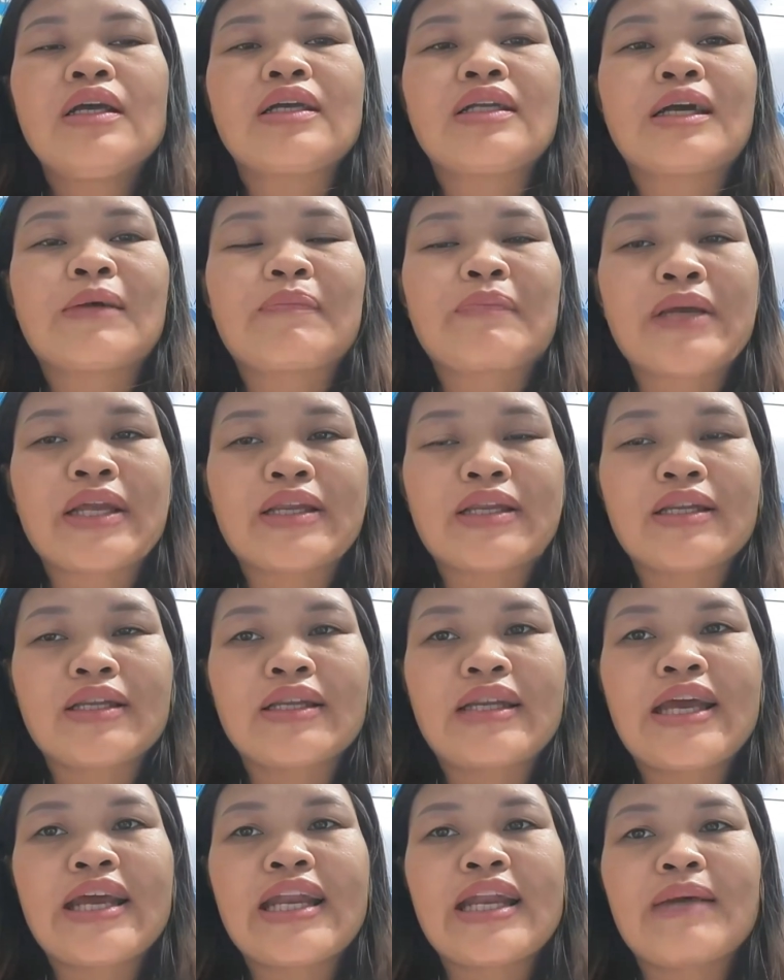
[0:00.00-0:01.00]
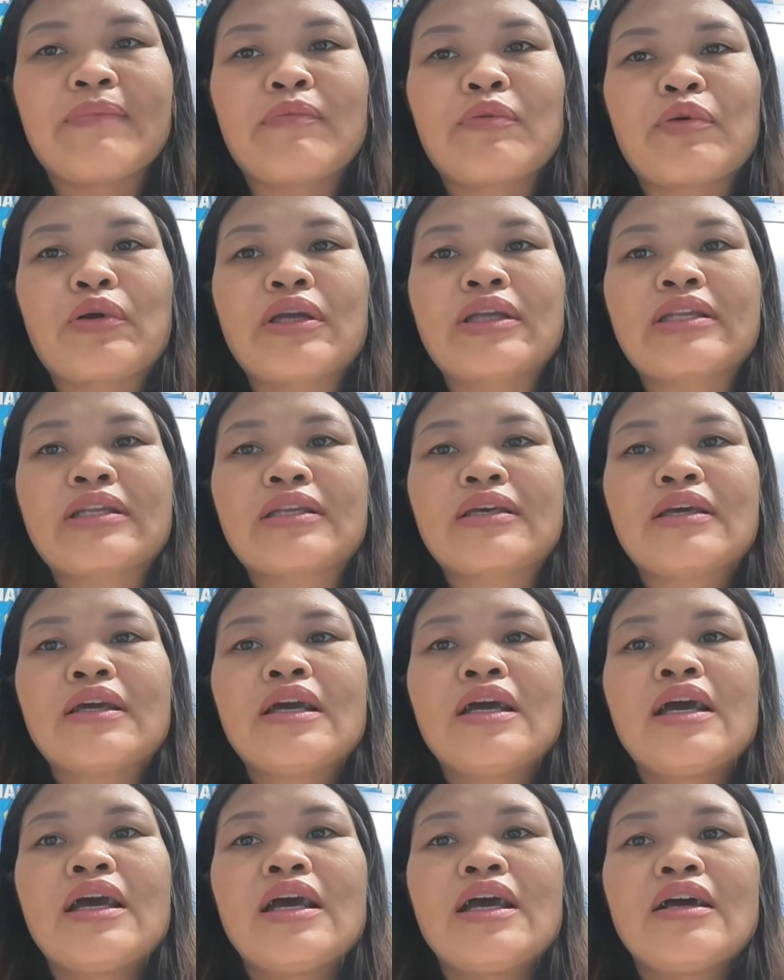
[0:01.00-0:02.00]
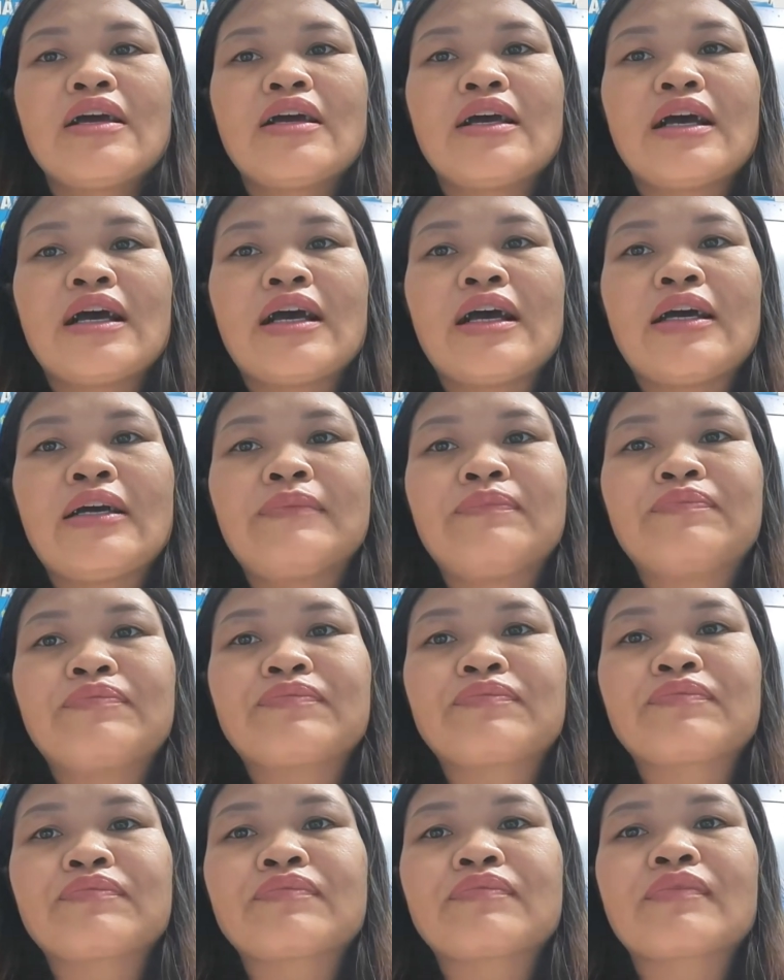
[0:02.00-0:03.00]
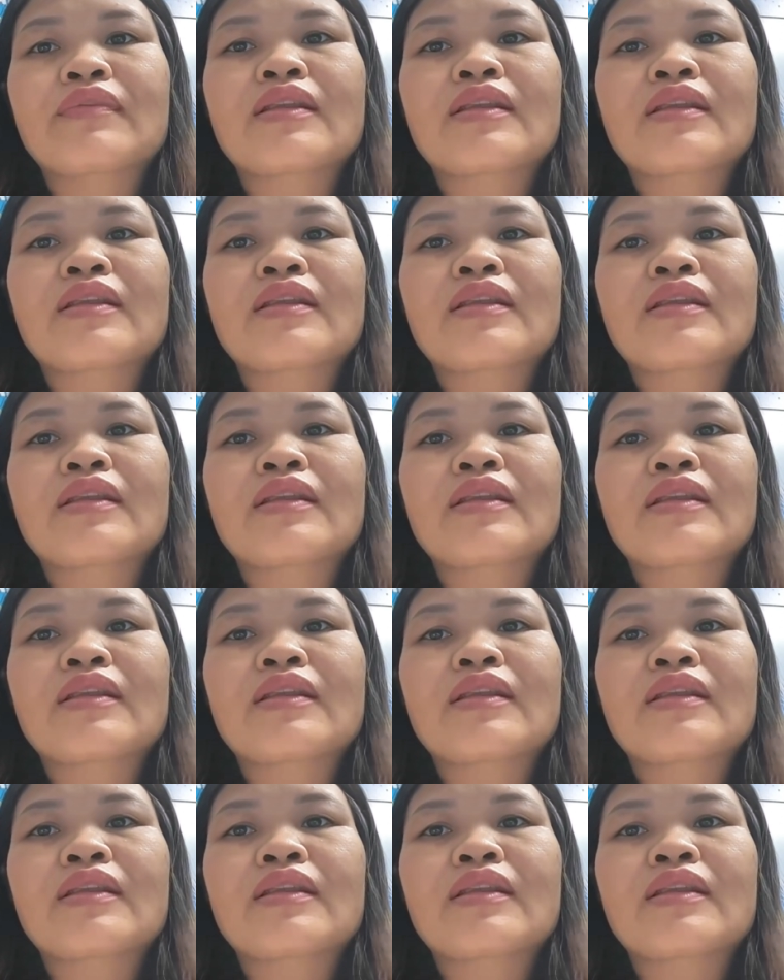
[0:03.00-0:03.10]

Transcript: đặc biệt đây là một cái um,